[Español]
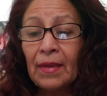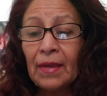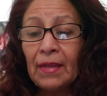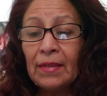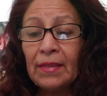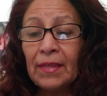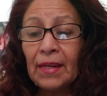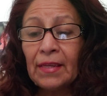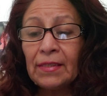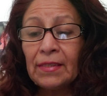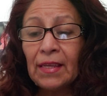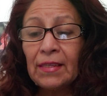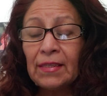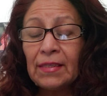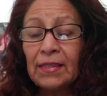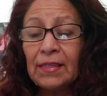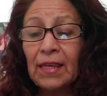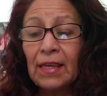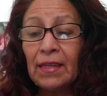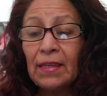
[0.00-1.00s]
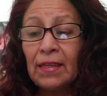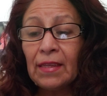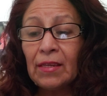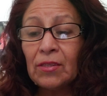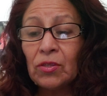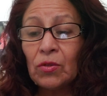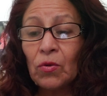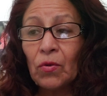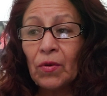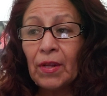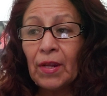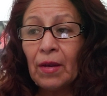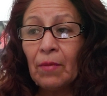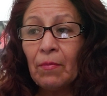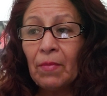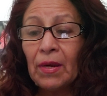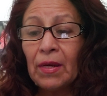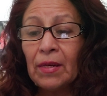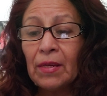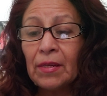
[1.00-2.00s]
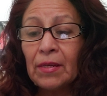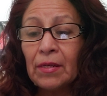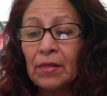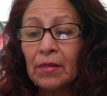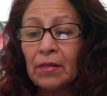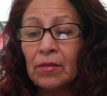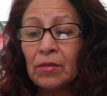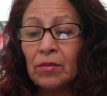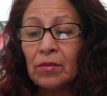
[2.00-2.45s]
que trazan sendas con el mar.